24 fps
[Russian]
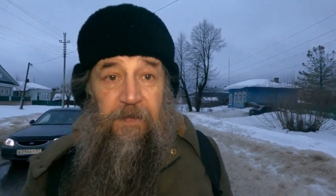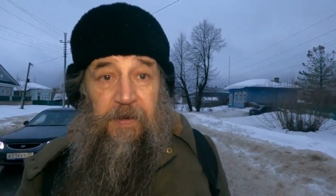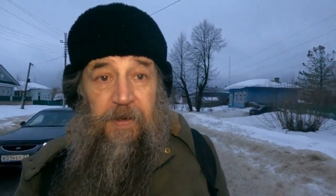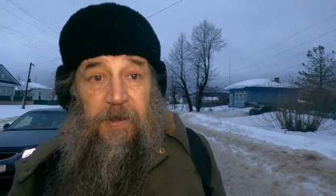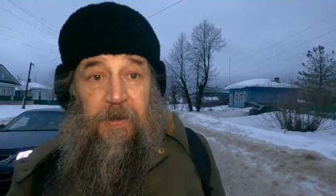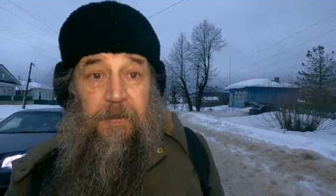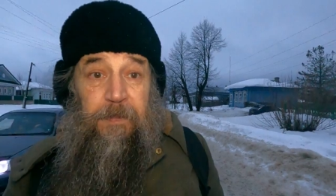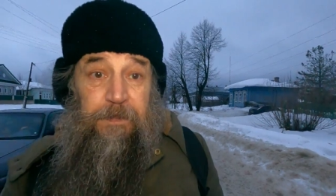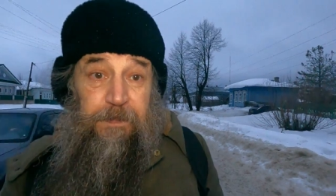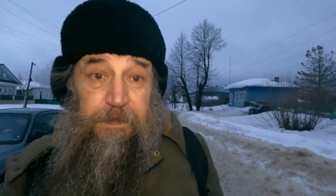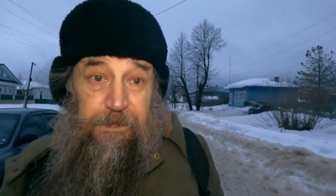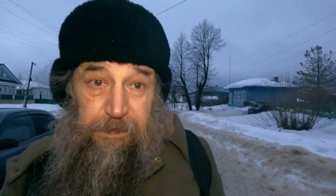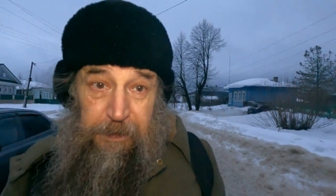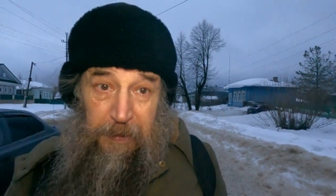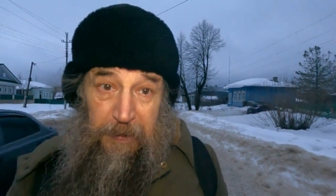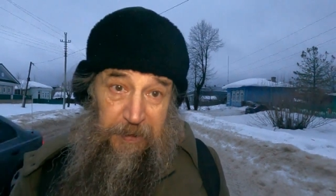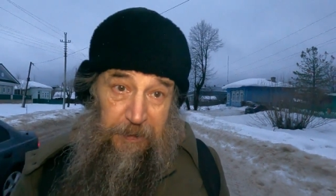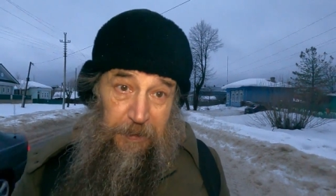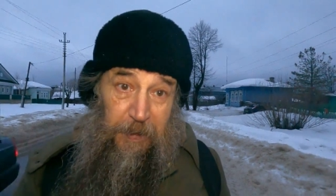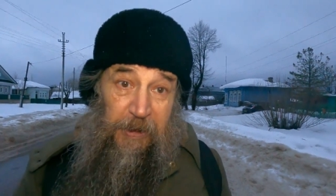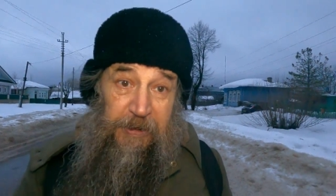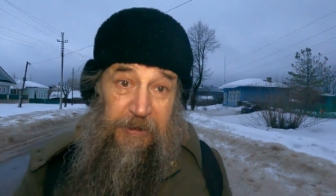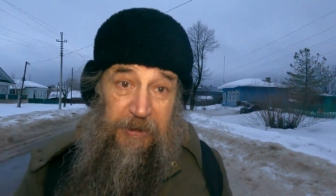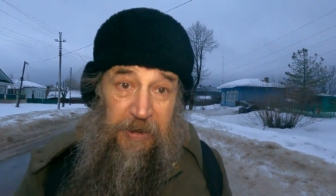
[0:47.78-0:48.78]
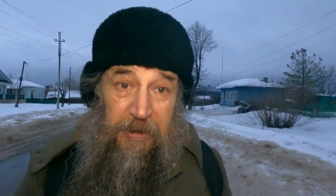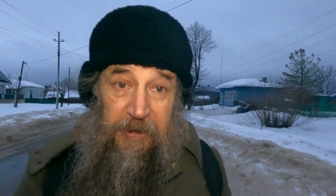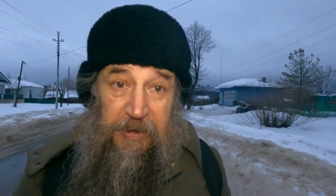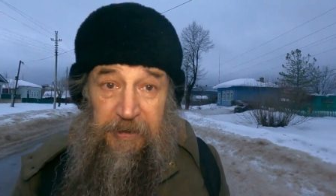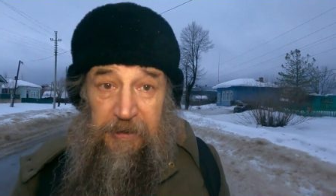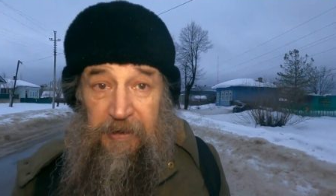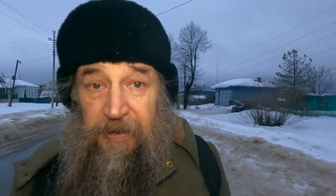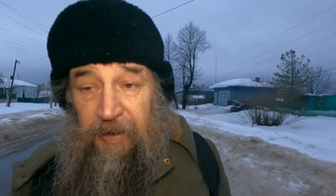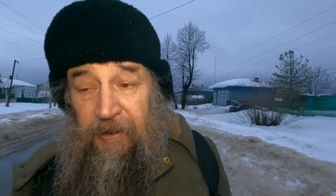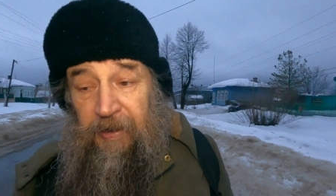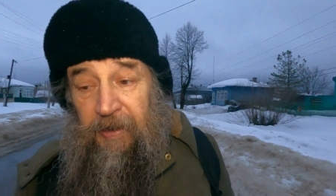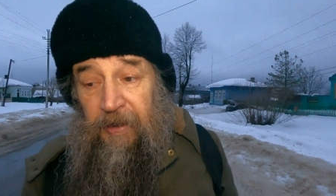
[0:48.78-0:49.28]
вы
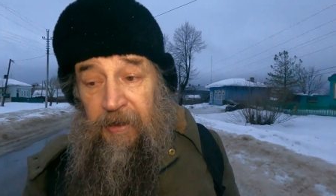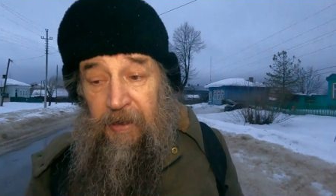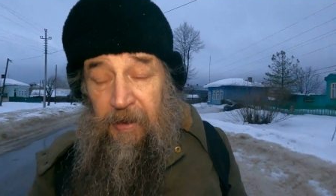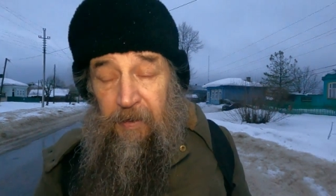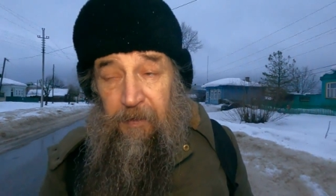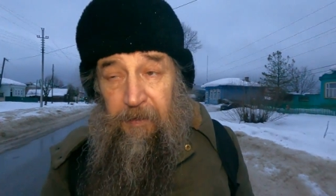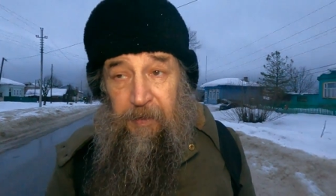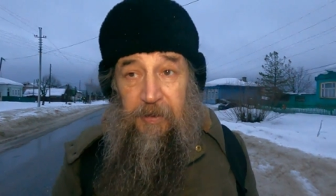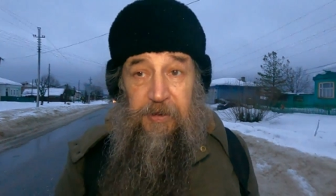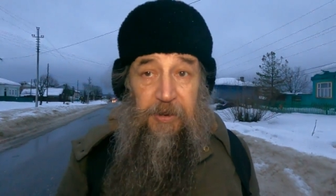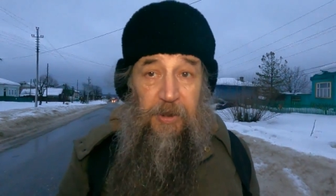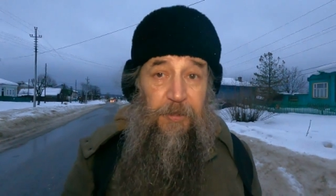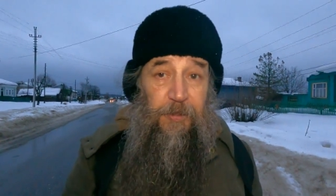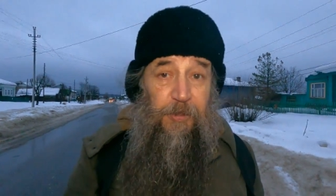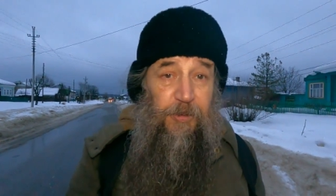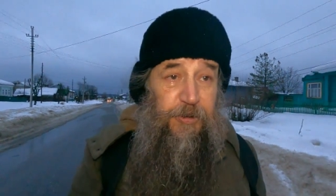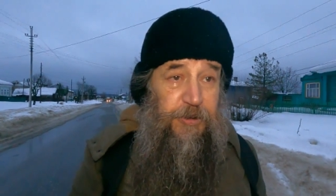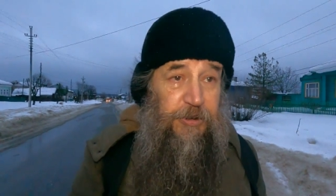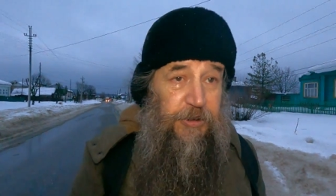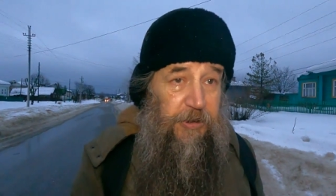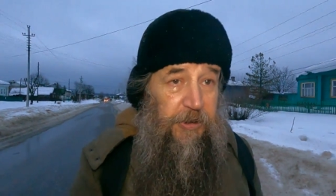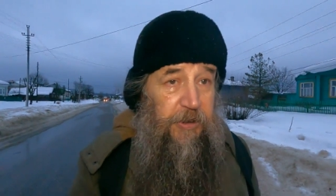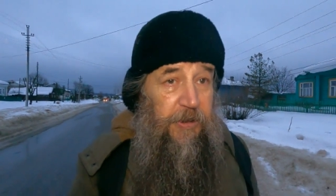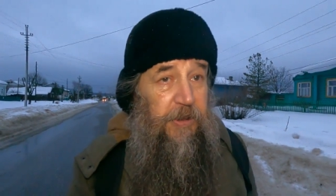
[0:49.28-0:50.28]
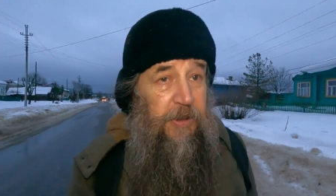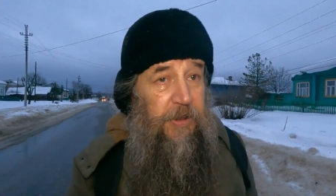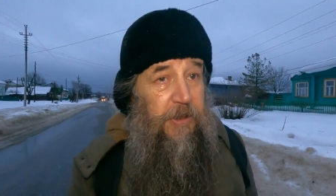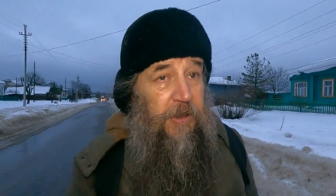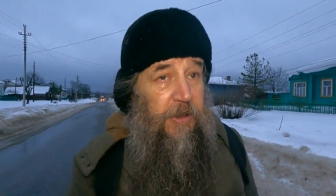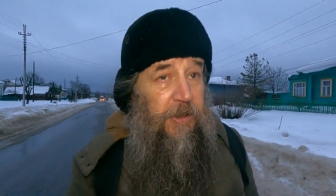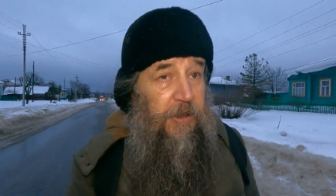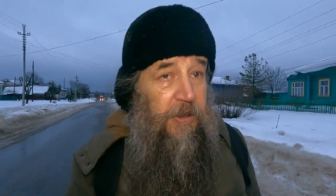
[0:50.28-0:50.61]
посмотрите, потому что